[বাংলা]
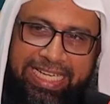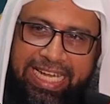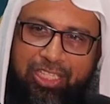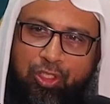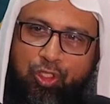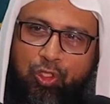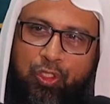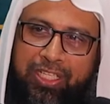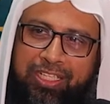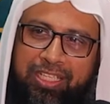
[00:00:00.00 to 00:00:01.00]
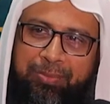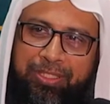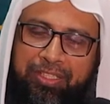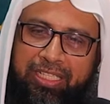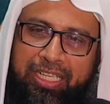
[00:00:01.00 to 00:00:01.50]
জ্ঞান অর্জনটাই
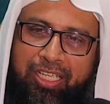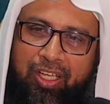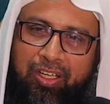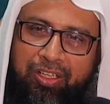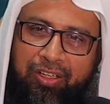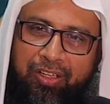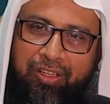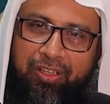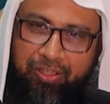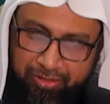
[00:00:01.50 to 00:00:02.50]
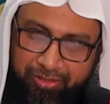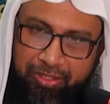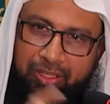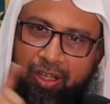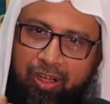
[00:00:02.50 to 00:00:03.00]
আমাদেরকে
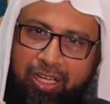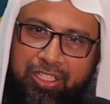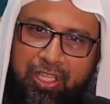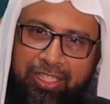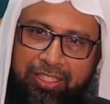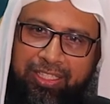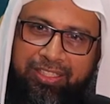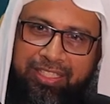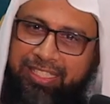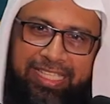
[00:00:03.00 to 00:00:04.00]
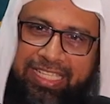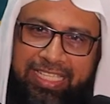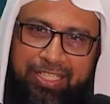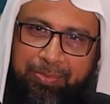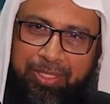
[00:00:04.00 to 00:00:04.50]
হয় জান্নাতের দিকে
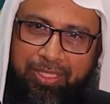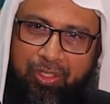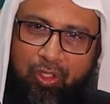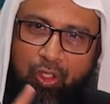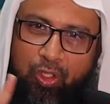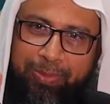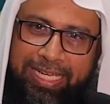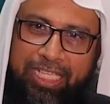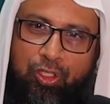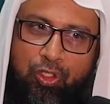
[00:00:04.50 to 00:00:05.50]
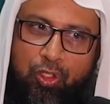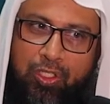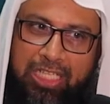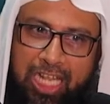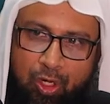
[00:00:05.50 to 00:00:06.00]
নিয়ে যাবে অথবা জ্ঞান অর্জন
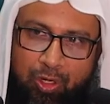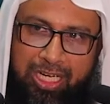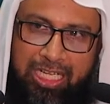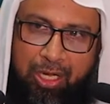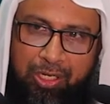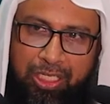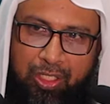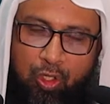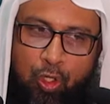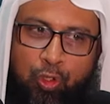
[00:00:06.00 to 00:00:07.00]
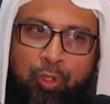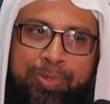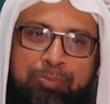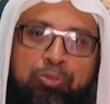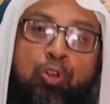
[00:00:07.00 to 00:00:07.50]
না করার কারণে
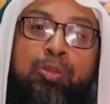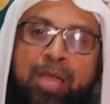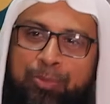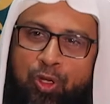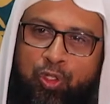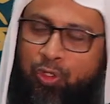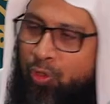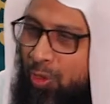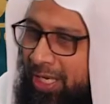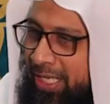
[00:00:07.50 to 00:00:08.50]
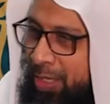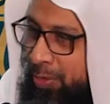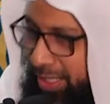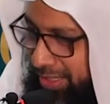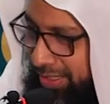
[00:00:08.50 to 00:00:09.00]
অথবা ভুলভাবে অর্জন করার
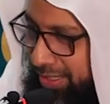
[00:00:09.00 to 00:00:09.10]
কারণে